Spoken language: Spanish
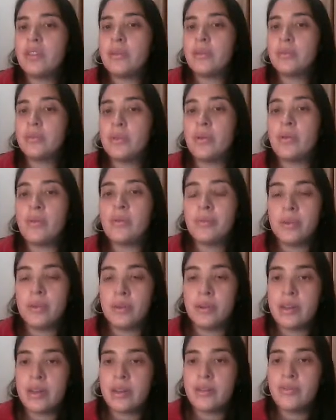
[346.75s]

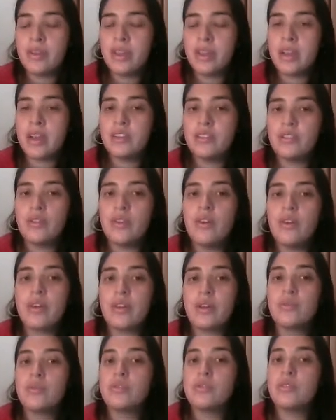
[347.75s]
autobiográfica son los
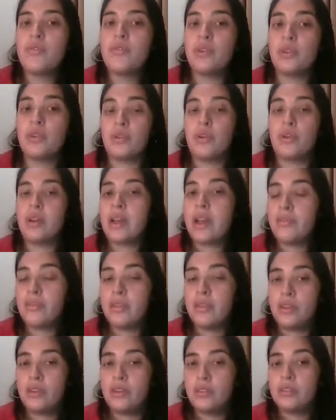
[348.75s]
recursos
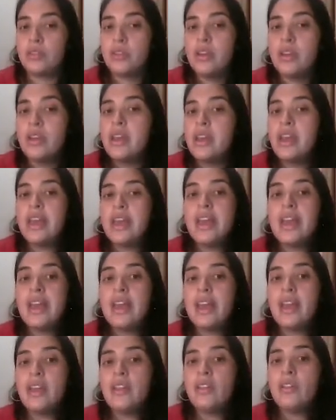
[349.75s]
fotográficos.
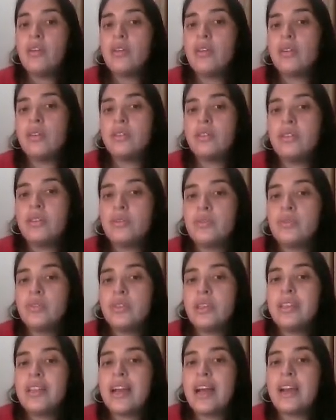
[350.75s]
Estos
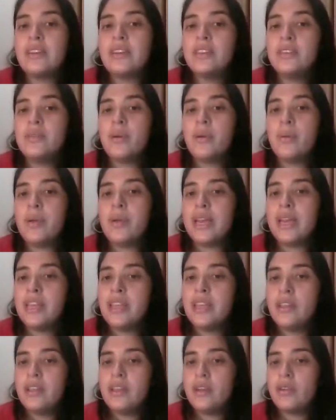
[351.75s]
constituyen archivos
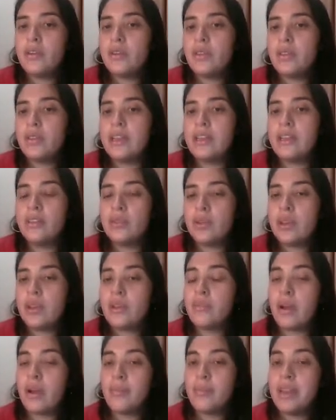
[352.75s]
verídicos de la historia
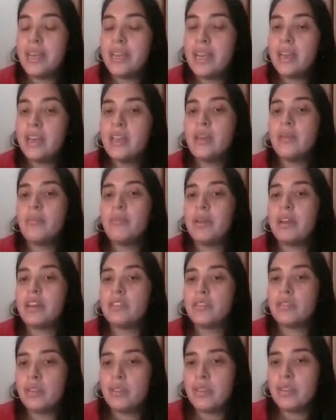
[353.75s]
familiar y
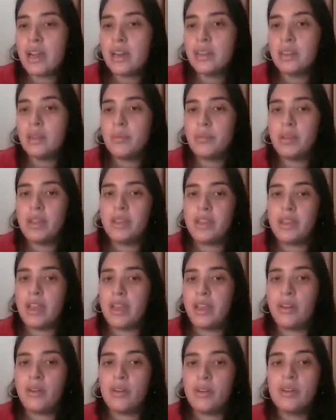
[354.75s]
personal de
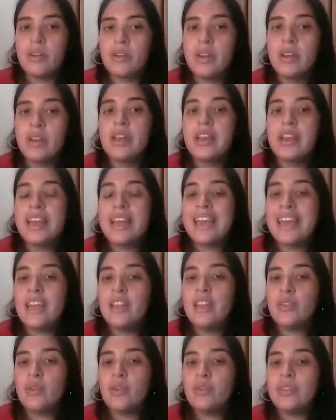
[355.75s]
Piñeiro.
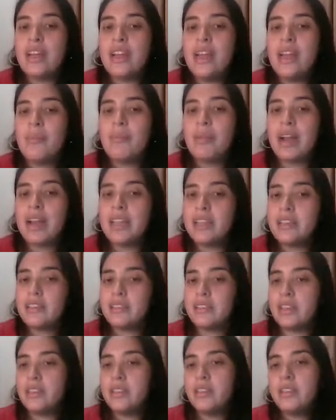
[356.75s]
En total
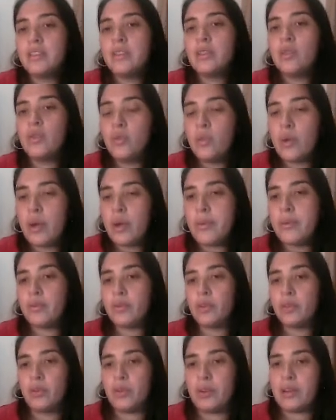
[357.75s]
aparecen nueve
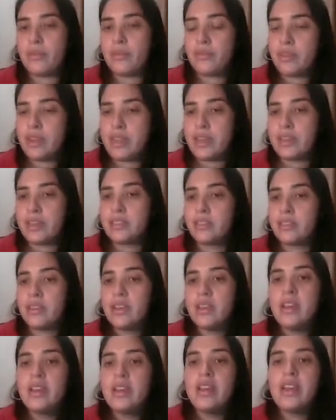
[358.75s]
fotografías.
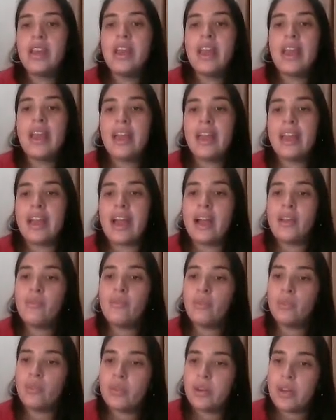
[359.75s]
Hay
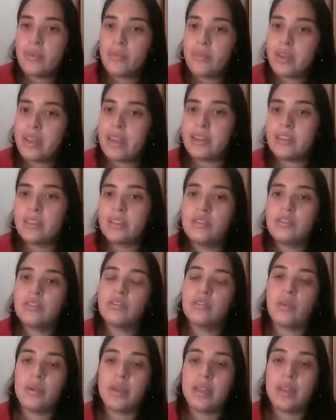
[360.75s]
fotografías
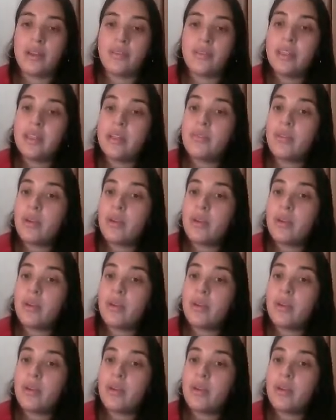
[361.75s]
sobre la vida